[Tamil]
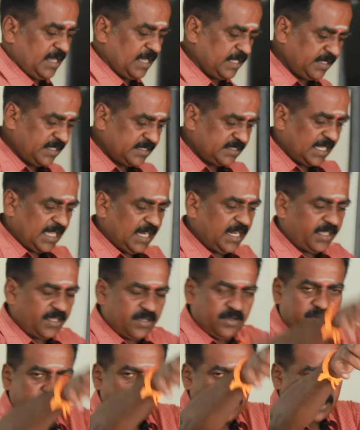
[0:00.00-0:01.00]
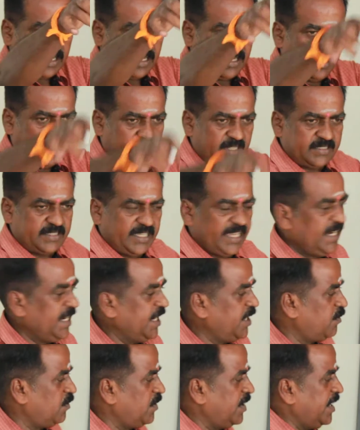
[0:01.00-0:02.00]
அந்த சாலைக்கும் ரெண்டு
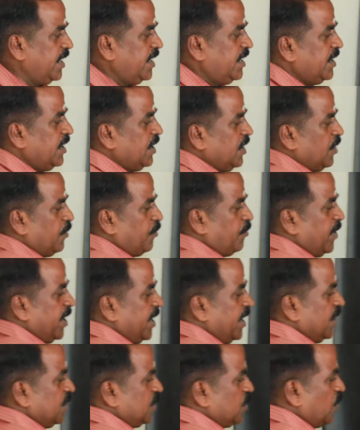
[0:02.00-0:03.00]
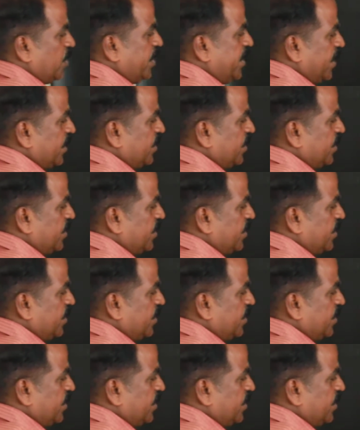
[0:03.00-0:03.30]
சைட்லேயும் உள்ள மண்ணை தோண்டி